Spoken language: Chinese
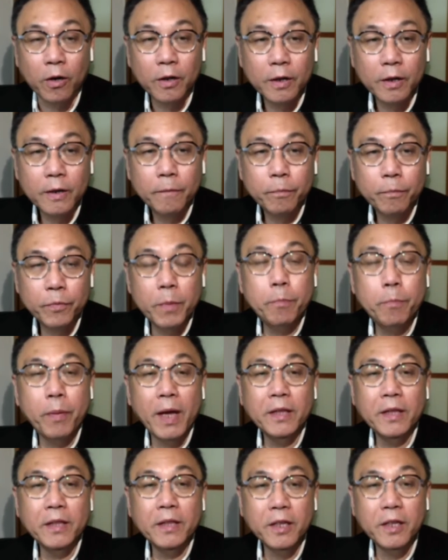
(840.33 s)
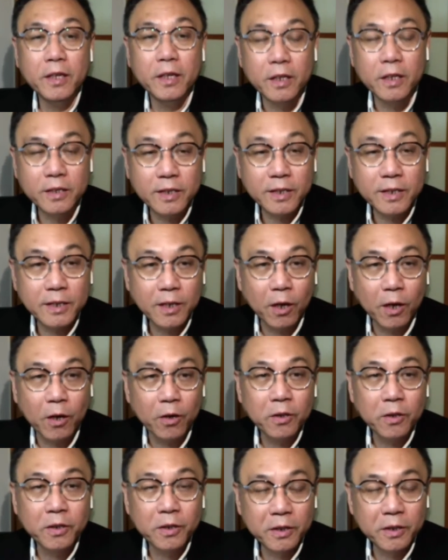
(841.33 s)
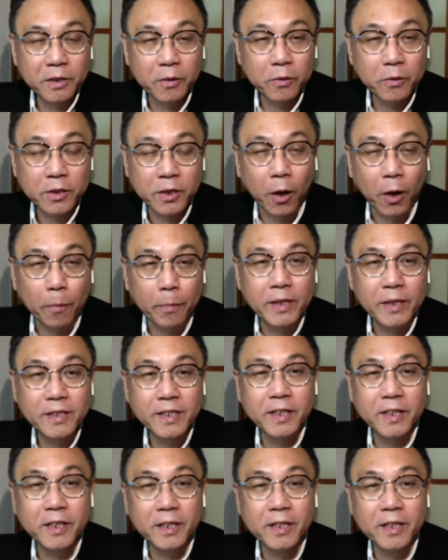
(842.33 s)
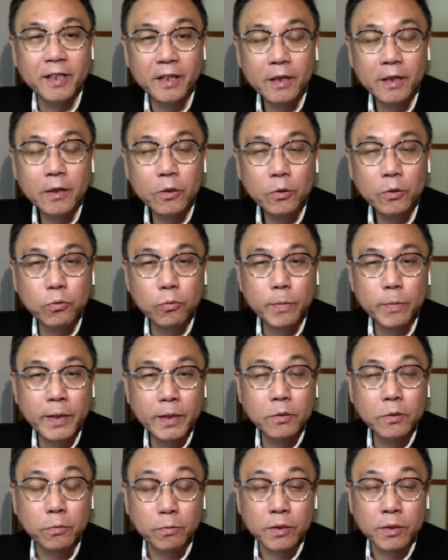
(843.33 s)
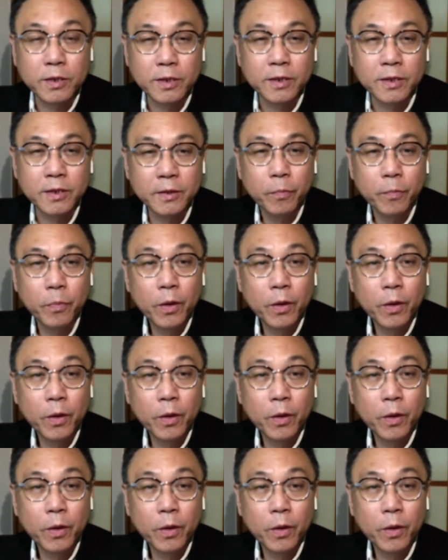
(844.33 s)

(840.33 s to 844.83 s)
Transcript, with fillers: 一般的知道有小平这个著名主持，